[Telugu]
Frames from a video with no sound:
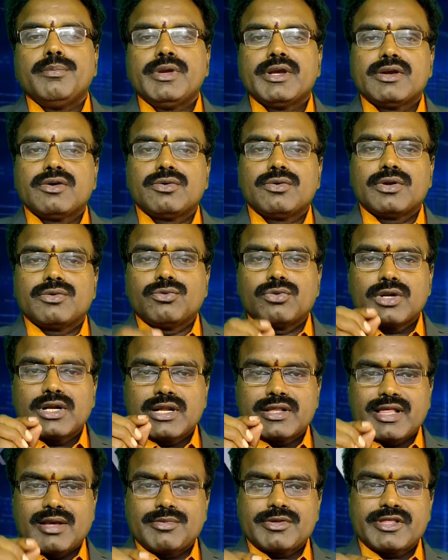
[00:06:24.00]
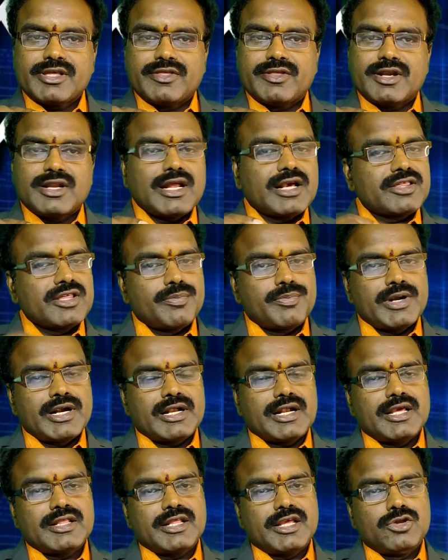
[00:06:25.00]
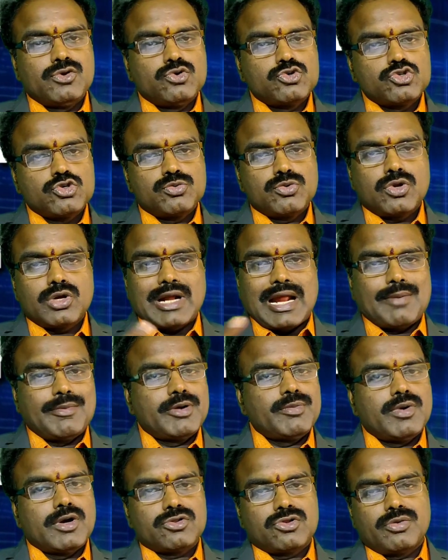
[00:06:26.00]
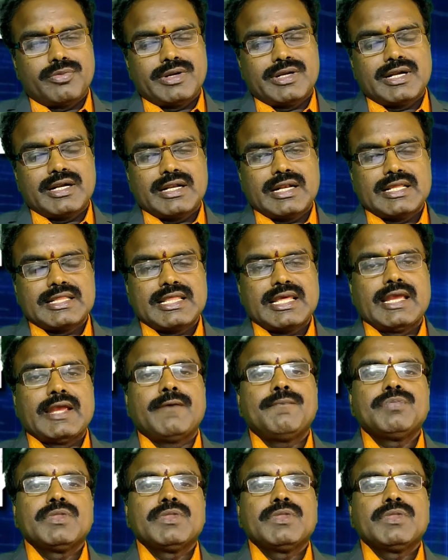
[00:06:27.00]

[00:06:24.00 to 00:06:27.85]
మీకు ఉన్న సమస్య ఏదైనా నాకు చెప్పిన పెట్టినట్లయితే యూట్యూబ్లో కామెంట్ బాక్స్లో పెట్టినట్లయితే